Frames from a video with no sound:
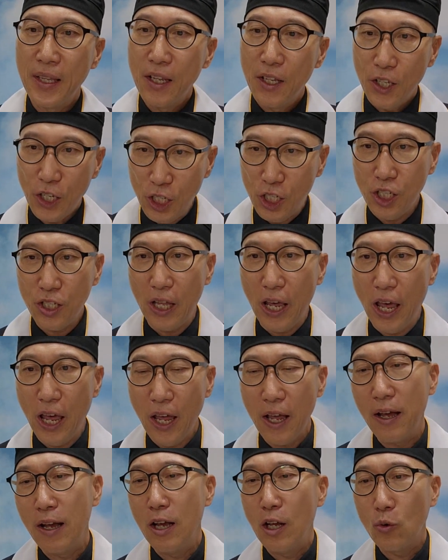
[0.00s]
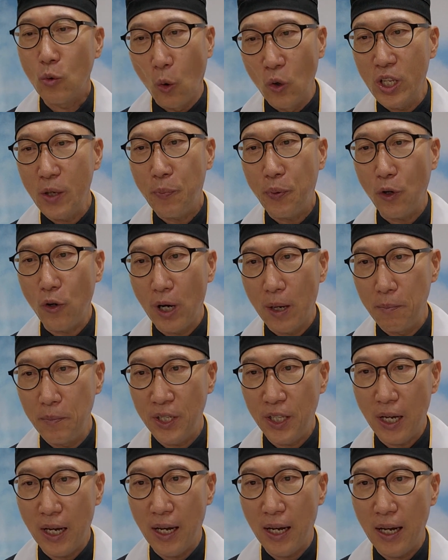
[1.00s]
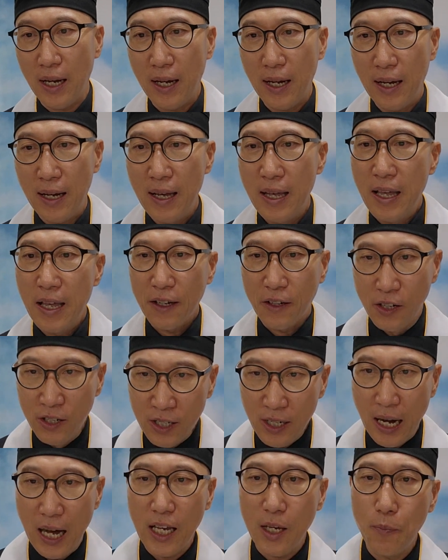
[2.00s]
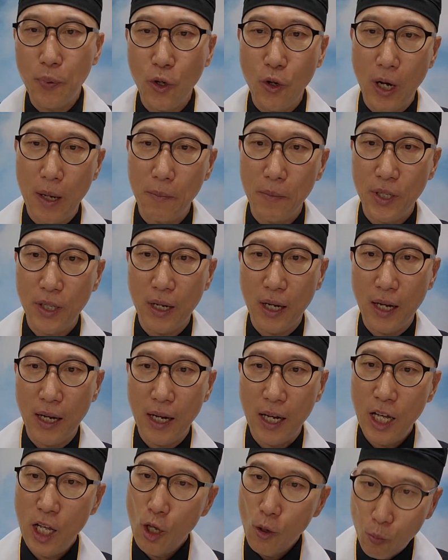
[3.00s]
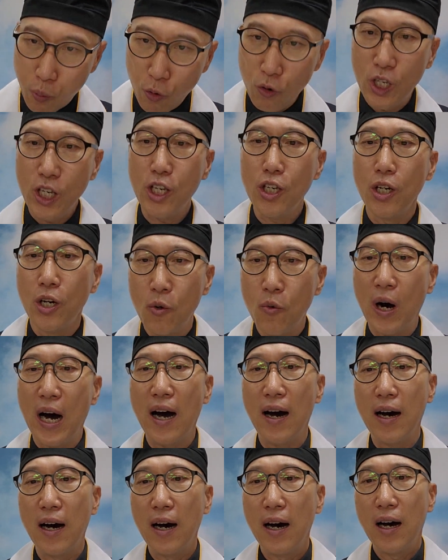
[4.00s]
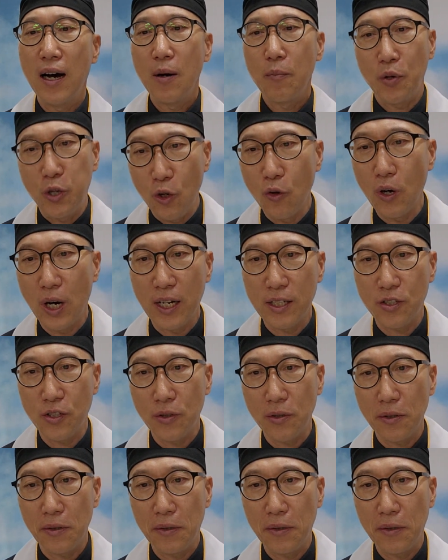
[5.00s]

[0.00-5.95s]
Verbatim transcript: 이 시대에 돈이 필요합니다. 건강이 필요합니다. 부귀 영화 필요하지요.